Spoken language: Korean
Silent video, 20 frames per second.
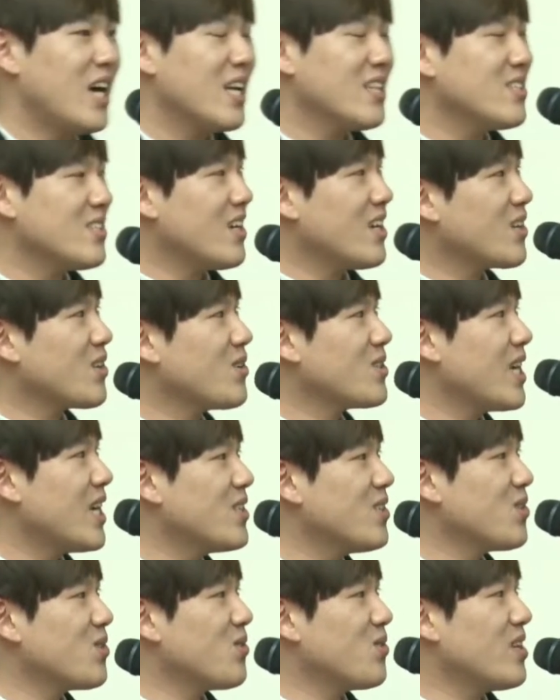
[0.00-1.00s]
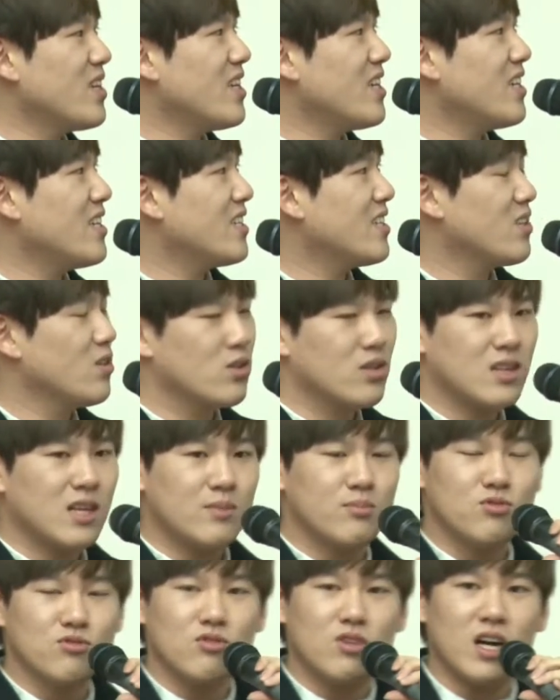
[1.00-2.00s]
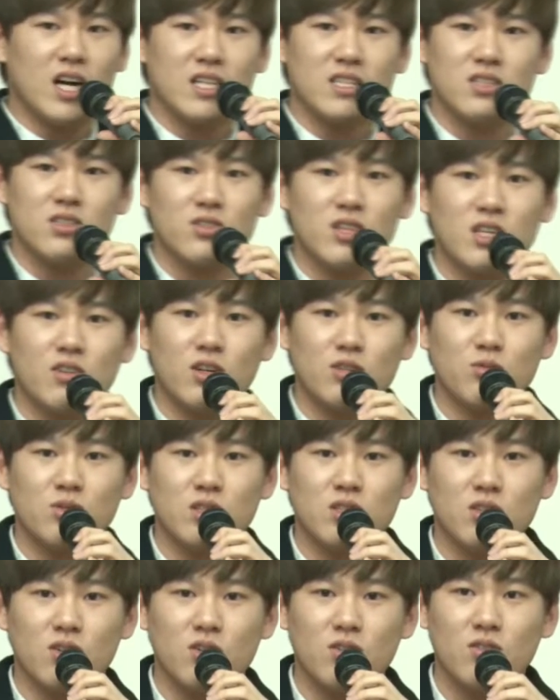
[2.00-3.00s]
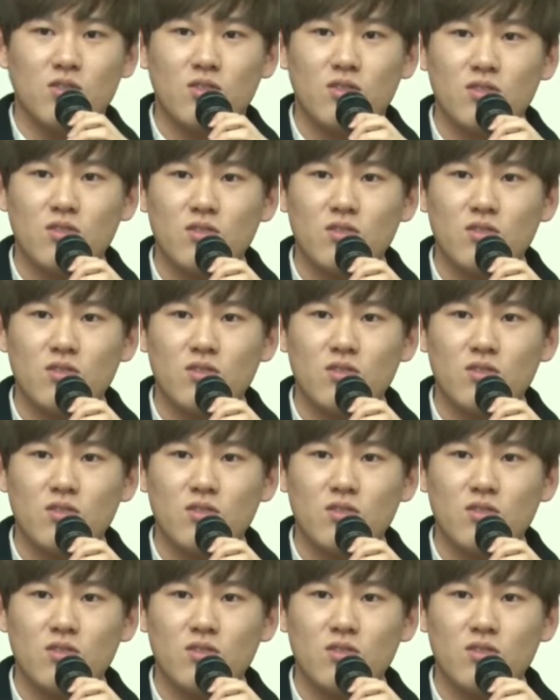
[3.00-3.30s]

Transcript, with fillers: 한, 학교 4년 동안 여기 다 문과 아니죠? 이과도 있죠?